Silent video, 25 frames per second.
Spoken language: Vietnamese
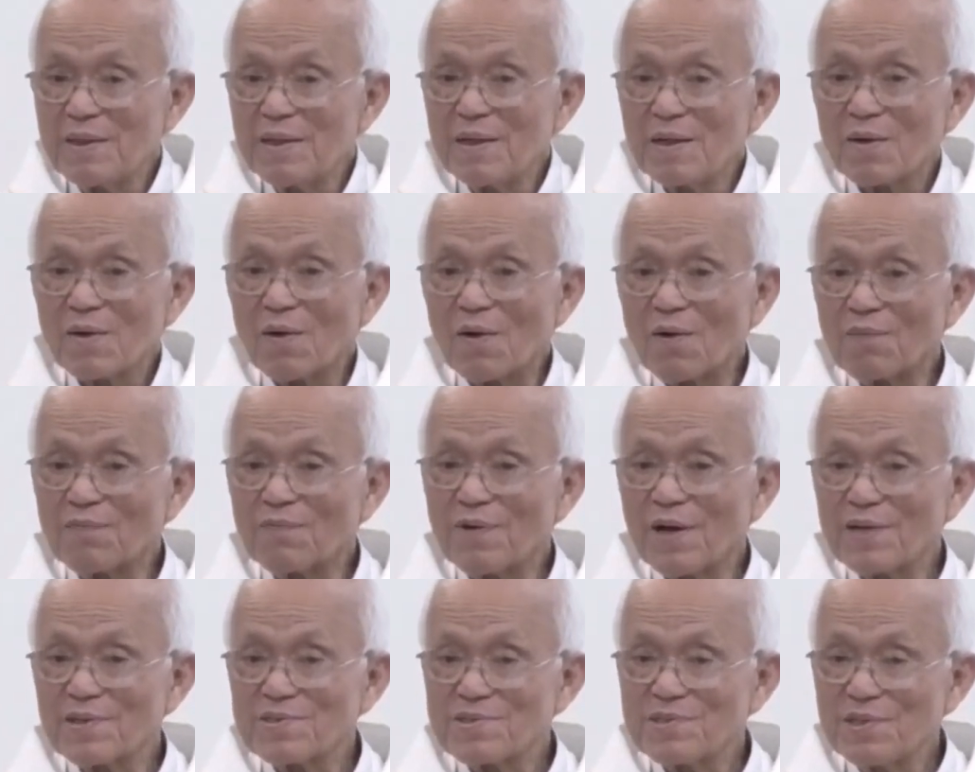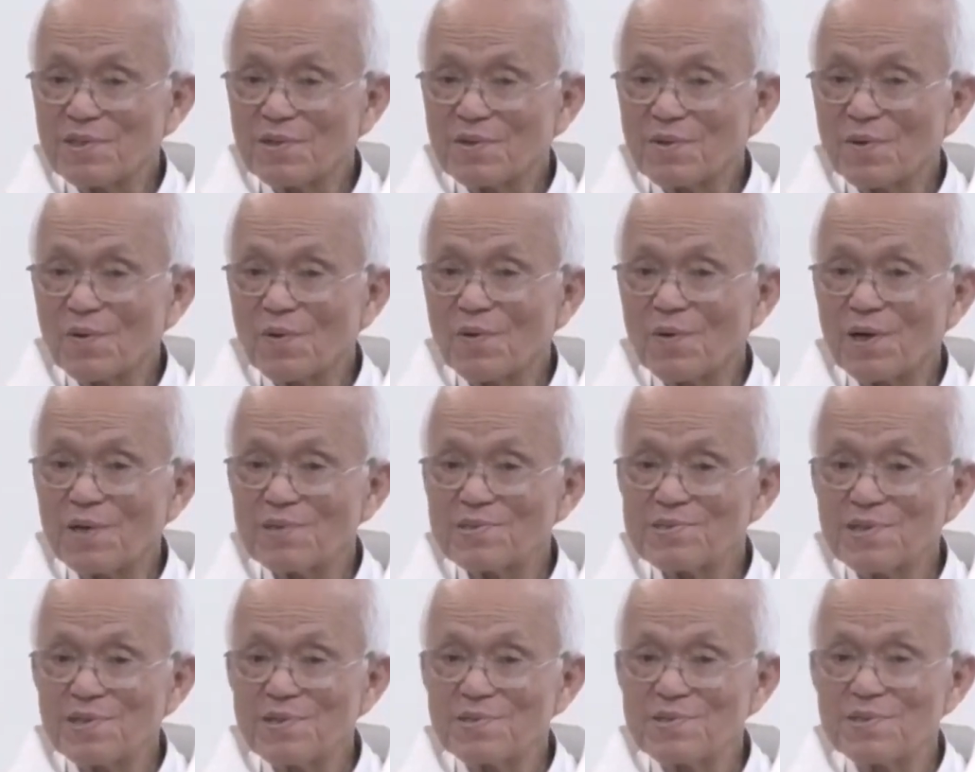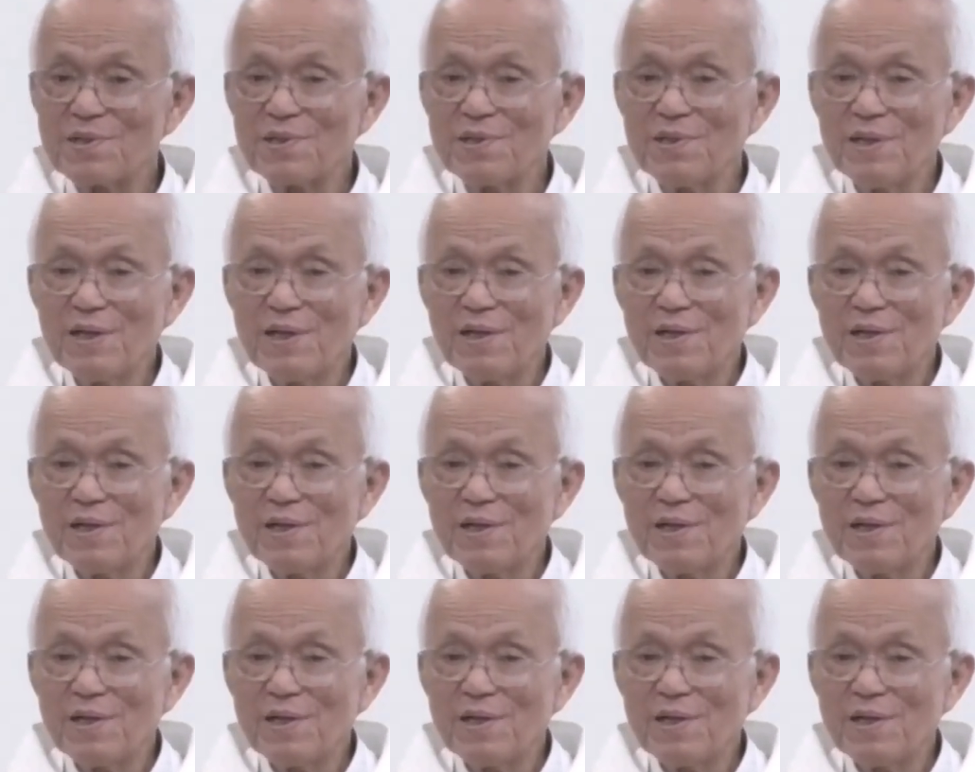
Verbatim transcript: còn Francisco Assisi